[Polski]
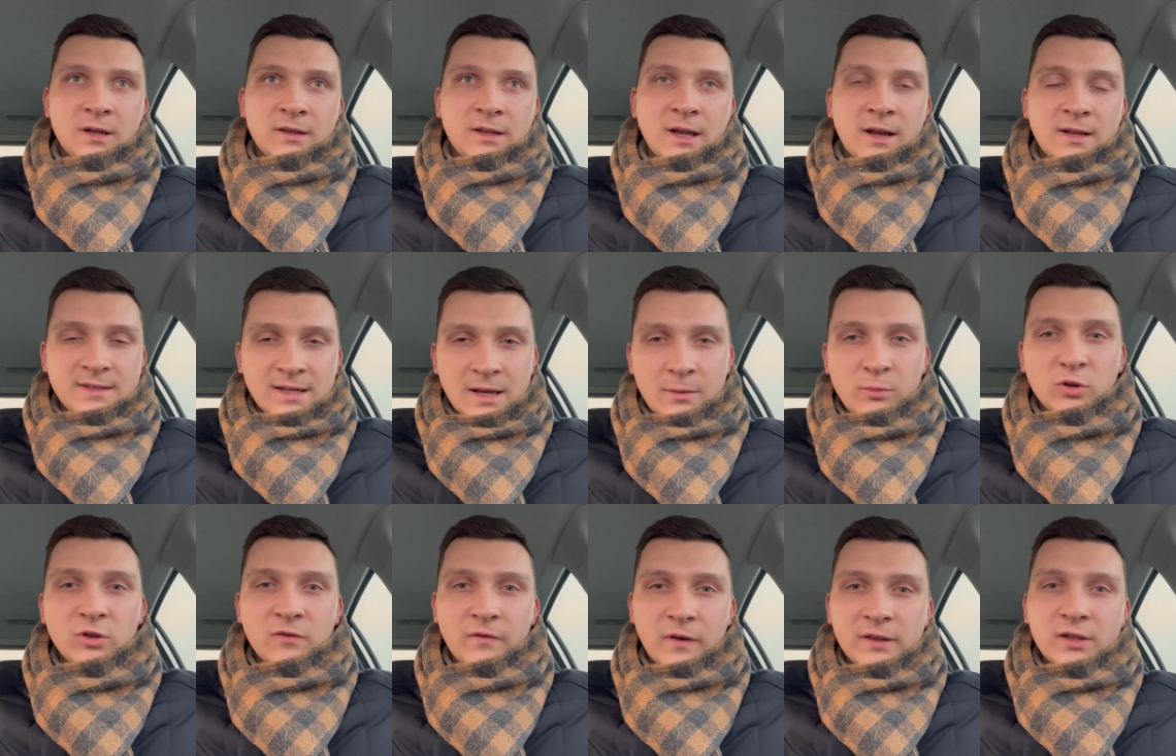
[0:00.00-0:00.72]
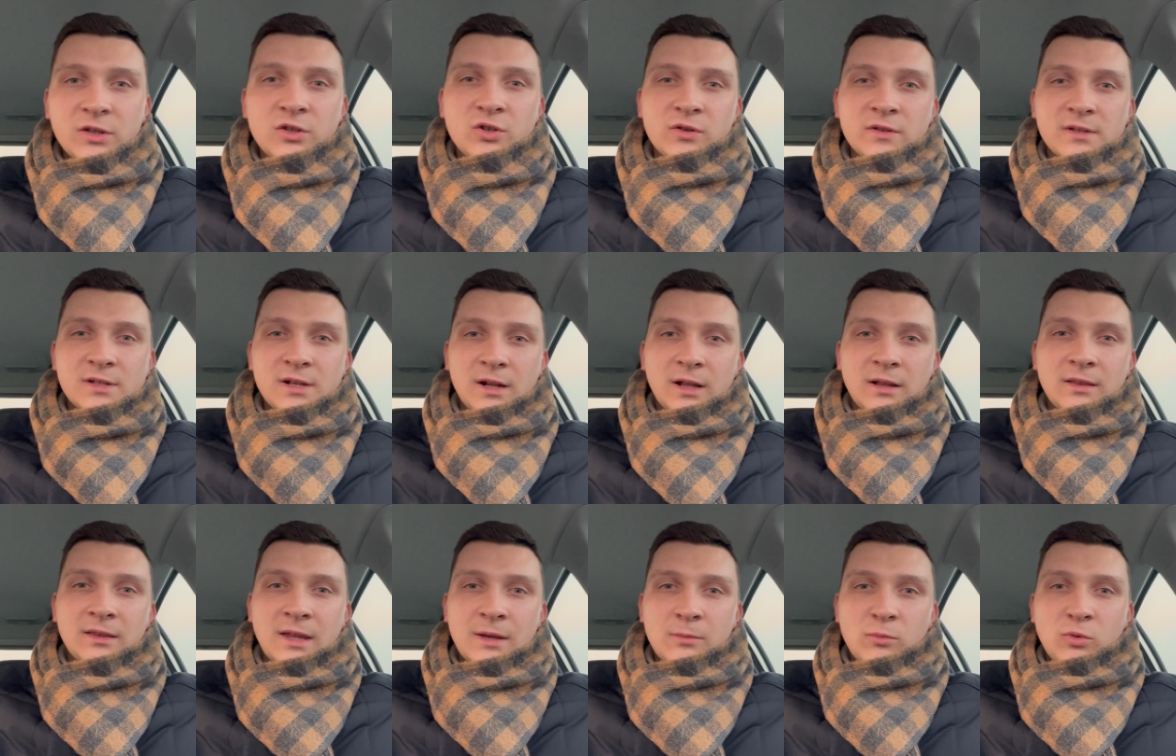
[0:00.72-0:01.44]
tak samo 2000
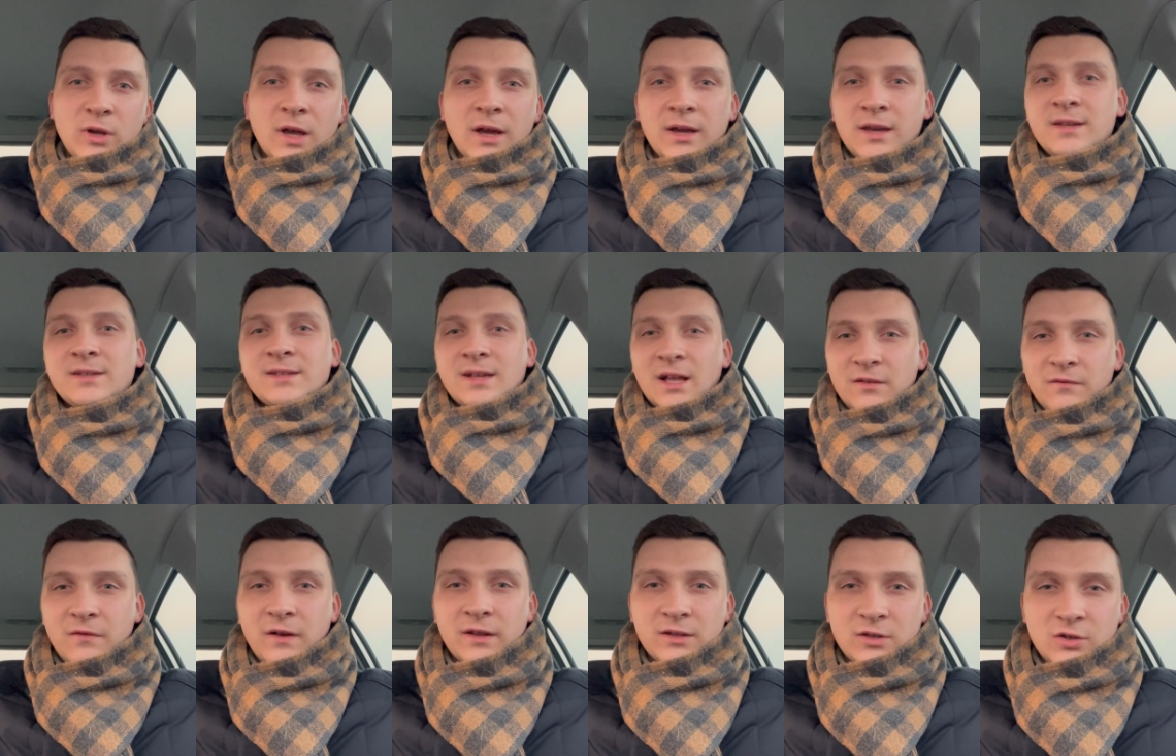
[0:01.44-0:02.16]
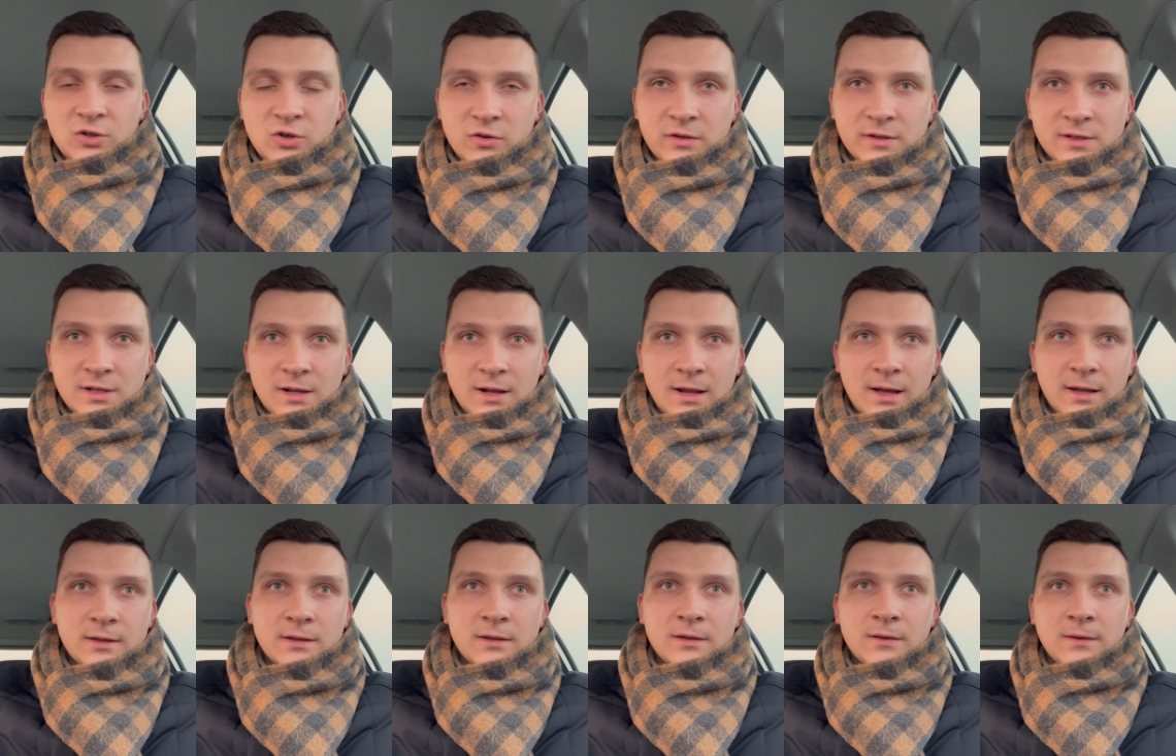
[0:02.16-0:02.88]
lat temu, jak i za 2000
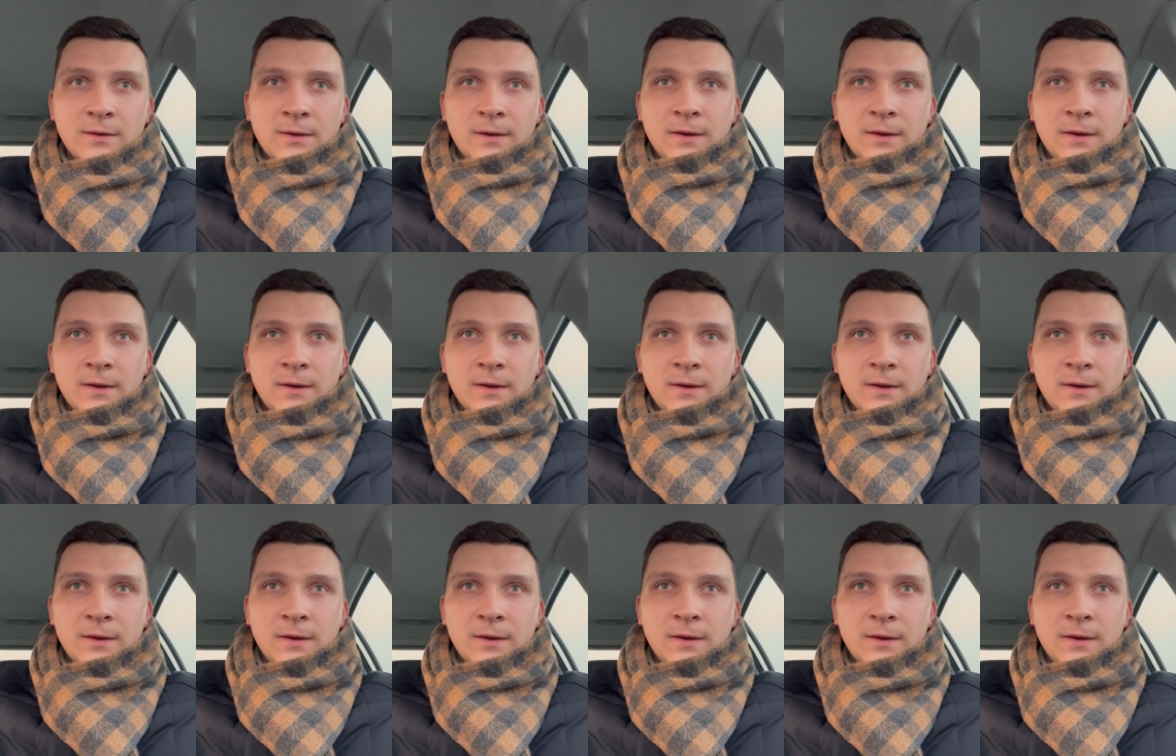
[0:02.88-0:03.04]
lat.